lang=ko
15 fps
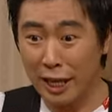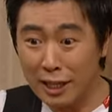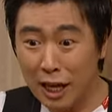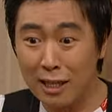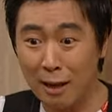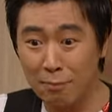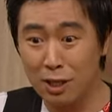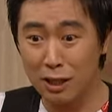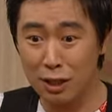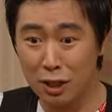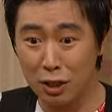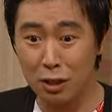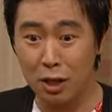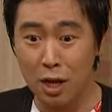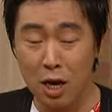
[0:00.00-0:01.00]
괜찮은
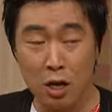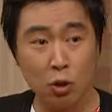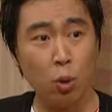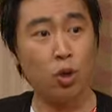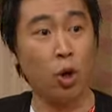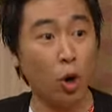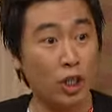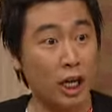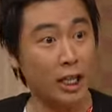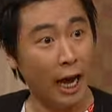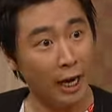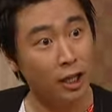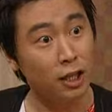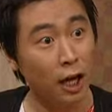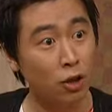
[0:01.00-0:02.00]
남자들은 또 여자
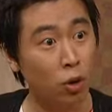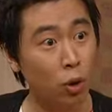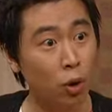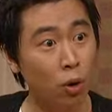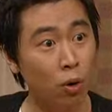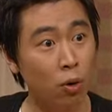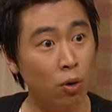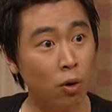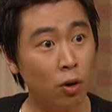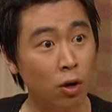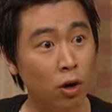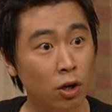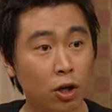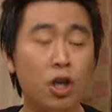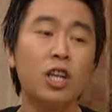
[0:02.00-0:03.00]
나이 따줘요?
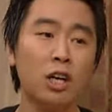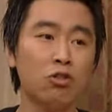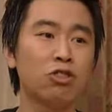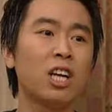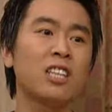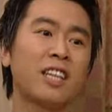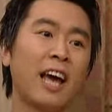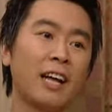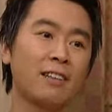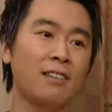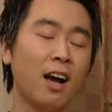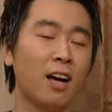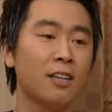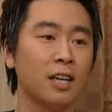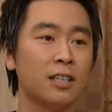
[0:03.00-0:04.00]
그러니까 누나는 내가
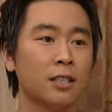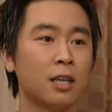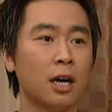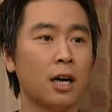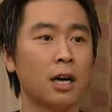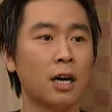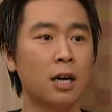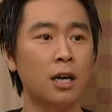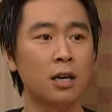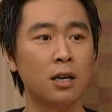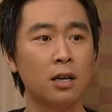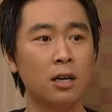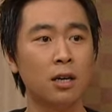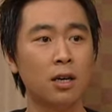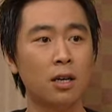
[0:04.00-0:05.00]
딱이라니까.
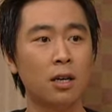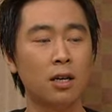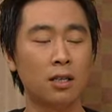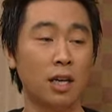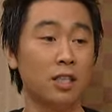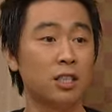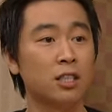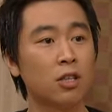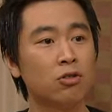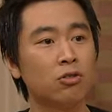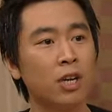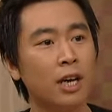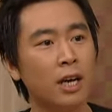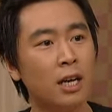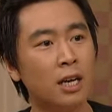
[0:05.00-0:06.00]
난 진짜
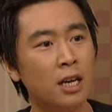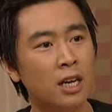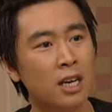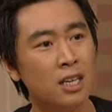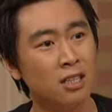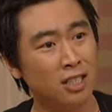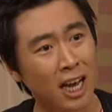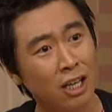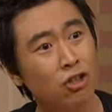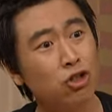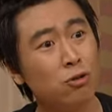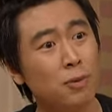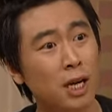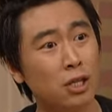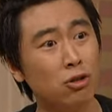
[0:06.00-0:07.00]
누나의 그
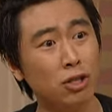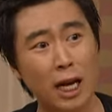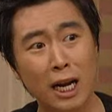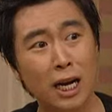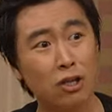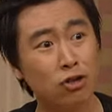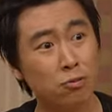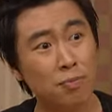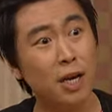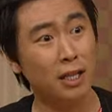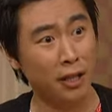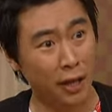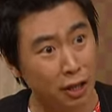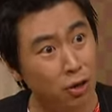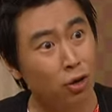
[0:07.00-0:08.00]
잔시름까지도 사랑할
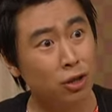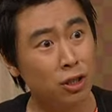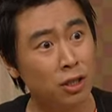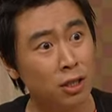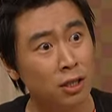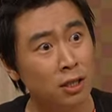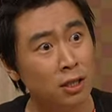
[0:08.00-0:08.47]
준비가 돼 있거든?